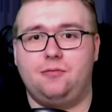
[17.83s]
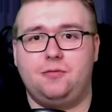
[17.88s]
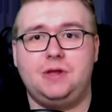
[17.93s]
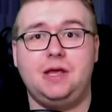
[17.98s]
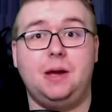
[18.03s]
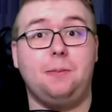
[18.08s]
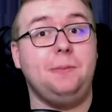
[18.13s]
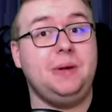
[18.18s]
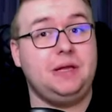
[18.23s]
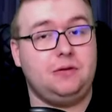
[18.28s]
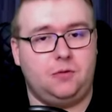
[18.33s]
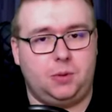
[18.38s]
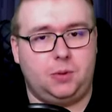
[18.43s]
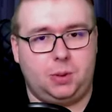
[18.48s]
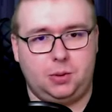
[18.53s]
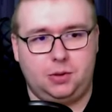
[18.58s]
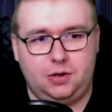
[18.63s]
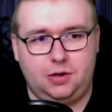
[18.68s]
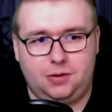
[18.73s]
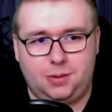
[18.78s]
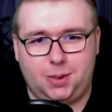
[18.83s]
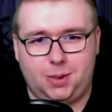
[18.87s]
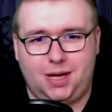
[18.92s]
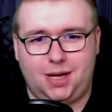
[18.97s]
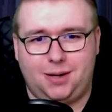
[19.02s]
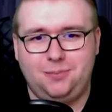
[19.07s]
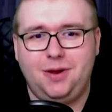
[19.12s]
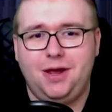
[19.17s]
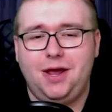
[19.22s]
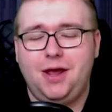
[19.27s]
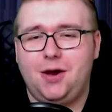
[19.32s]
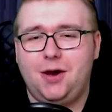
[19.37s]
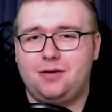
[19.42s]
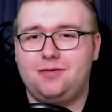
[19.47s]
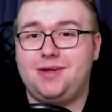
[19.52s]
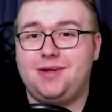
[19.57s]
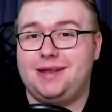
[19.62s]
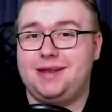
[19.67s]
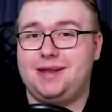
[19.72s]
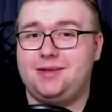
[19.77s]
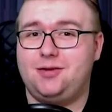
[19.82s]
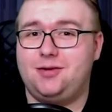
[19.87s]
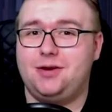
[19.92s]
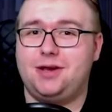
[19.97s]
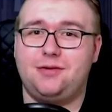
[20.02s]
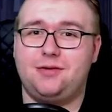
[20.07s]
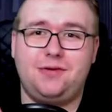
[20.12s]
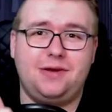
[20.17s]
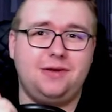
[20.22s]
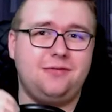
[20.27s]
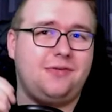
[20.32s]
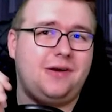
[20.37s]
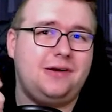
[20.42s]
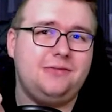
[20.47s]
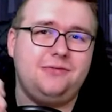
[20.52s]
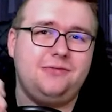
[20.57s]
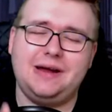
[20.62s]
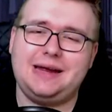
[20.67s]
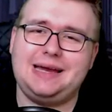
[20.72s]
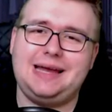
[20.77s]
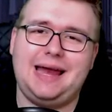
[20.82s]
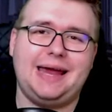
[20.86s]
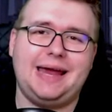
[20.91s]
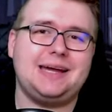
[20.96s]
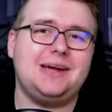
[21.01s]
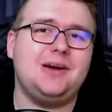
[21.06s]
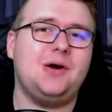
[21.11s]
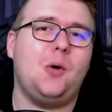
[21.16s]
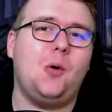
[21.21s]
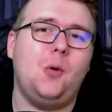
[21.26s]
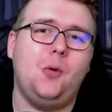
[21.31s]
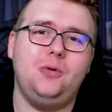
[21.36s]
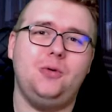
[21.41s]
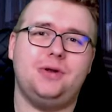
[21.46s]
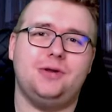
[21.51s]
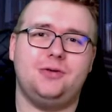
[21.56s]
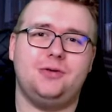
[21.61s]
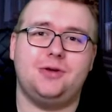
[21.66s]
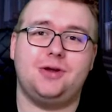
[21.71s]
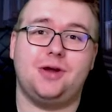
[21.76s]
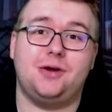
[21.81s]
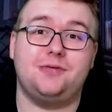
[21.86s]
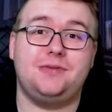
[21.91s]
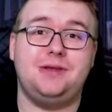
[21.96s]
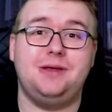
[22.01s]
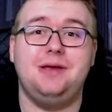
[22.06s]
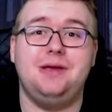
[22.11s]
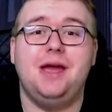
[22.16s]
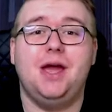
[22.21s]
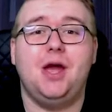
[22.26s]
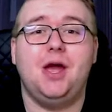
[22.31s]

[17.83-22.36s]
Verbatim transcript: die am Mittwoch schon gelauncht haben und werden natürlich auf jeden Fall vergleichen und natürlich auf die